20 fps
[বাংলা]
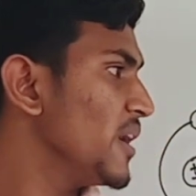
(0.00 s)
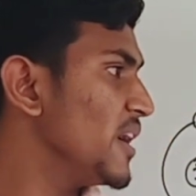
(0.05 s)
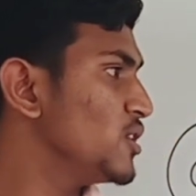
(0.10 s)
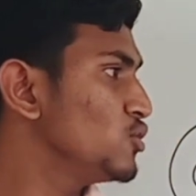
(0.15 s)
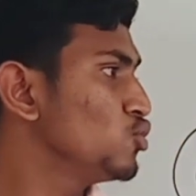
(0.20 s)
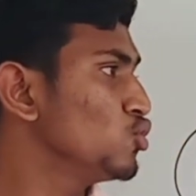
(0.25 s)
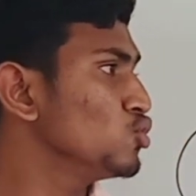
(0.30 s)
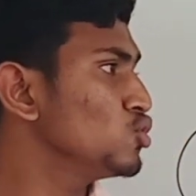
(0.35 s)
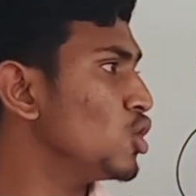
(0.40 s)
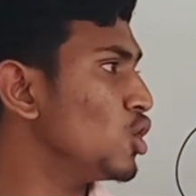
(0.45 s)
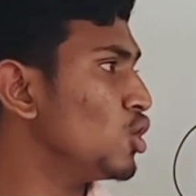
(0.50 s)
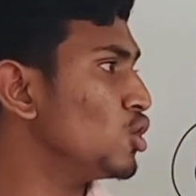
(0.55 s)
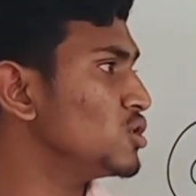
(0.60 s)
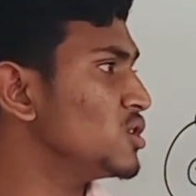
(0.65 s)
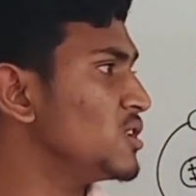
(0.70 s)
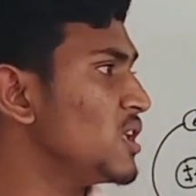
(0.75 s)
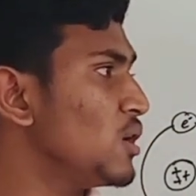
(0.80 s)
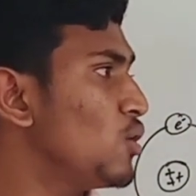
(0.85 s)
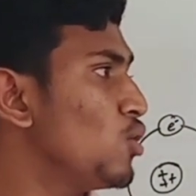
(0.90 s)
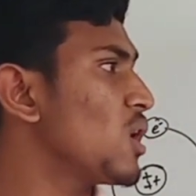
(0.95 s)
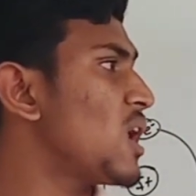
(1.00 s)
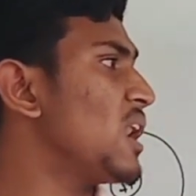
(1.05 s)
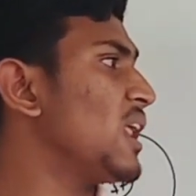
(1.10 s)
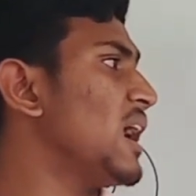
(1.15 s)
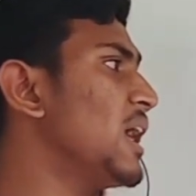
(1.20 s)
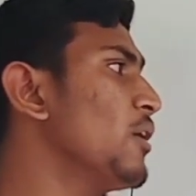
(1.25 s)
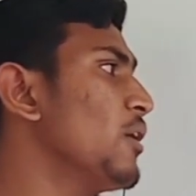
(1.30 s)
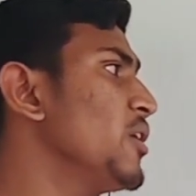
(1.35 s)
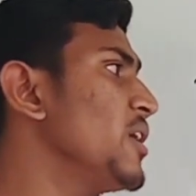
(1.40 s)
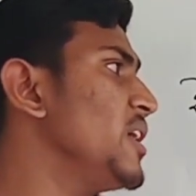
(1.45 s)
এই দ্রুত গতিতে ঘোরার
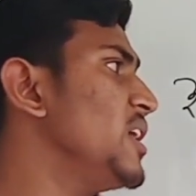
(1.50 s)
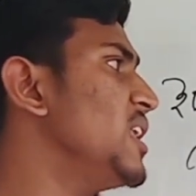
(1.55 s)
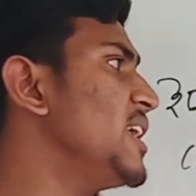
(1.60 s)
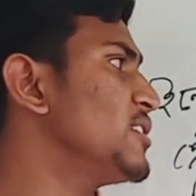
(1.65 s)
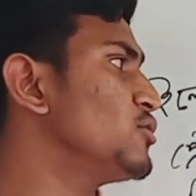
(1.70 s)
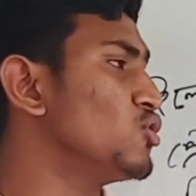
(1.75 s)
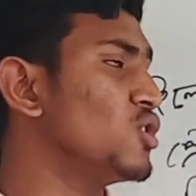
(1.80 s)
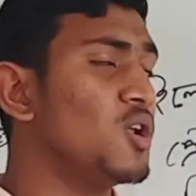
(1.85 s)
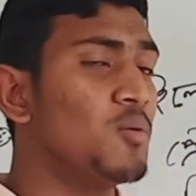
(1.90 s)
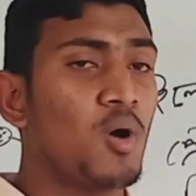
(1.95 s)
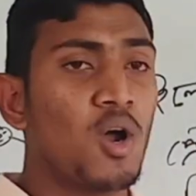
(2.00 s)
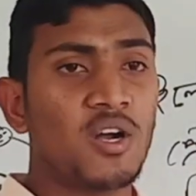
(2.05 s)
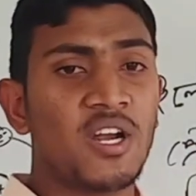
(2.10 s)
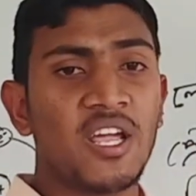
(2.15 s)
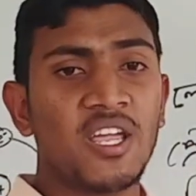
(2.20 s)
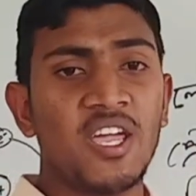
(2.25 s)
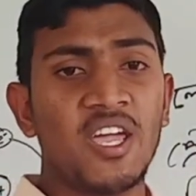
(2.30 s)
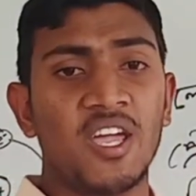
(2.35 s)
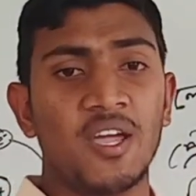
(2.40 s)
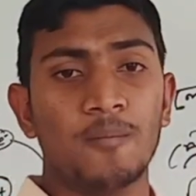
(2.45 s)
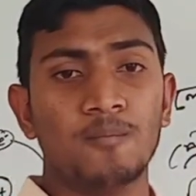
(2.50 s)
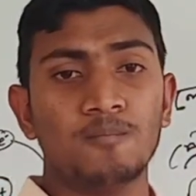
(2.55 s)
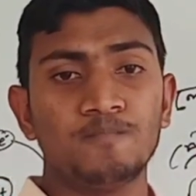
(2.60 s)
কারণে ইলেকট্রনের ভরটা কি